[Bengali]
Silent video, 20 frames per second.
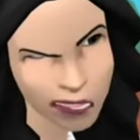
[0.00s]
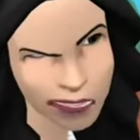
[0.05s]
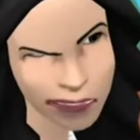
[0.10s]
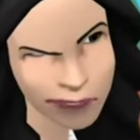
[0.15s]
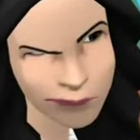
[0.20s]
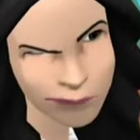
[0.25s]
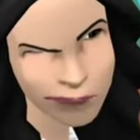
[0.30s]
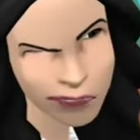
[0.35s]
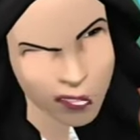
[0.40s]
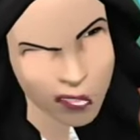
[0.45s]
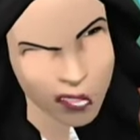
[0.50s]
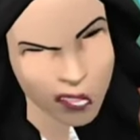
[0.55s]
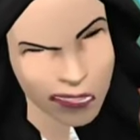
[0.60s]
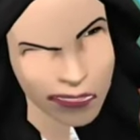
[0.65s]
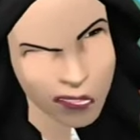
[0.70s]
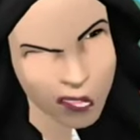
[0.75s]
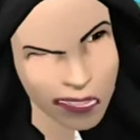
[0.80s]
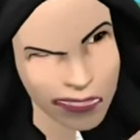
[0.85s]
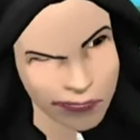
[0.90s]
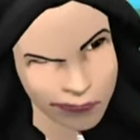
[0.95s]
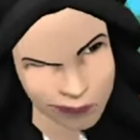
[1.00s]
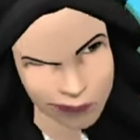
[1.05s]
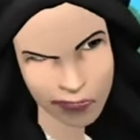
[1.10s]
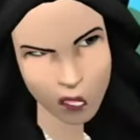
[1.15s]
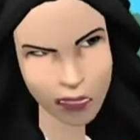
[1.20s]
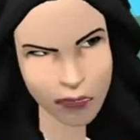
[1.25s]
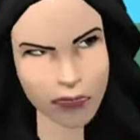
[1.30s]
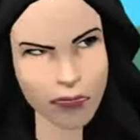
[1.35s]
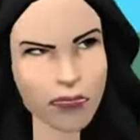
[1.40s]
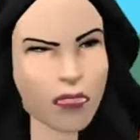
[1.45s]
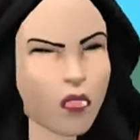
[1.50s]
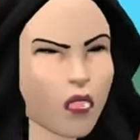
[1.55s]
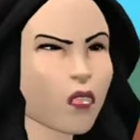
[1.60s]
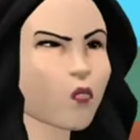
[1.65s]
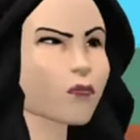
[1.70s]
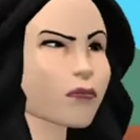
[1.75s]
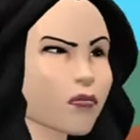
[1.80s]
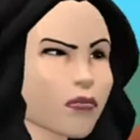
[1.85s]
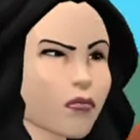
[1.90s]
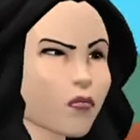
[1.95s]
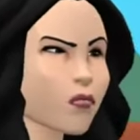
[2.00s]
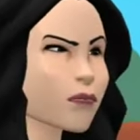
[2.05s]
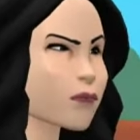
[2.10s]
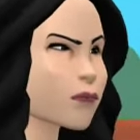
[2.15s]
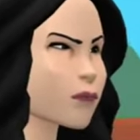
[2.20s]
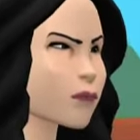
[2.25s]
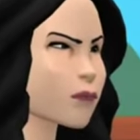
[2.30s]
কিনছু তা কি হসে আমি তোর সাথে যামু না